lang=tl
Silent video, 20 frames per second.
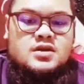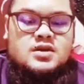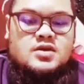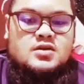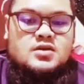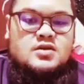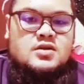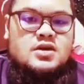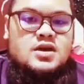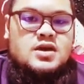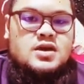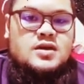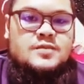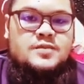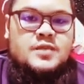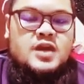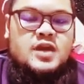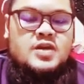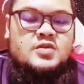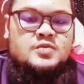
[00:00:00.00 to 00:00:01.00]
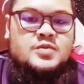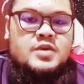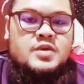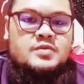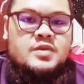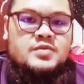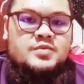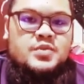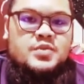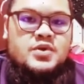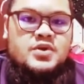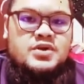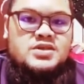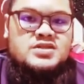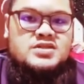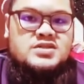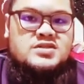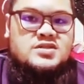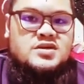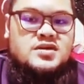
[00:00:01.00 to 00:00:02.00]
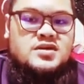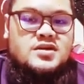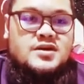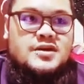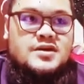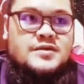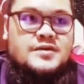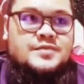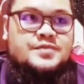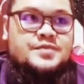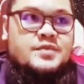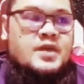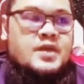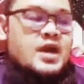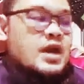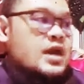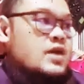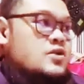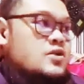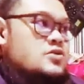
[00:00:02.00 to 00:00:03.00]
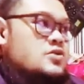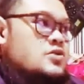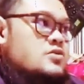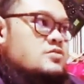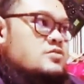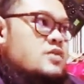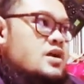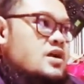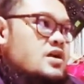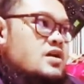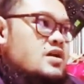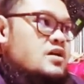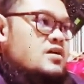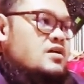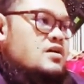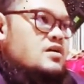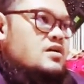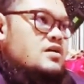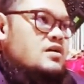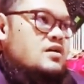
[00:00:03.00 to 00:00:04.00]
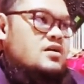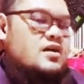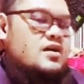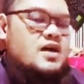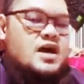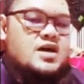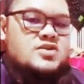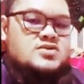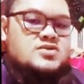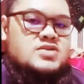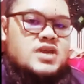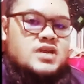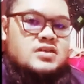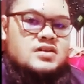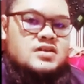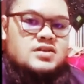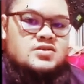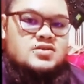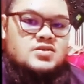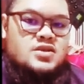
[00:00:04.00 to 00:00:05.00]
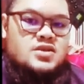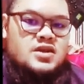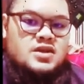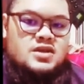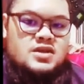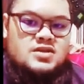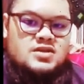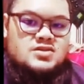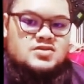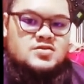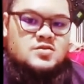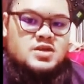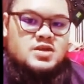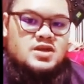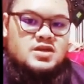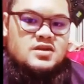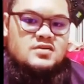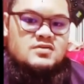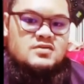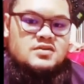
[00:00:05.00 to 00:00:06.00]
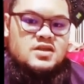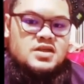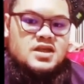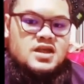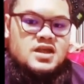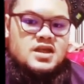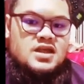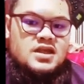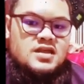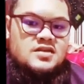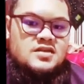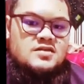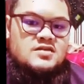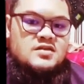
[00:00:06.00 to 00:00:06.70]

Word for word: Yung, um, ganun pa man po is uh, mga ano to, mga ano sa atin to ni Allah subhanahu wa ta'ala.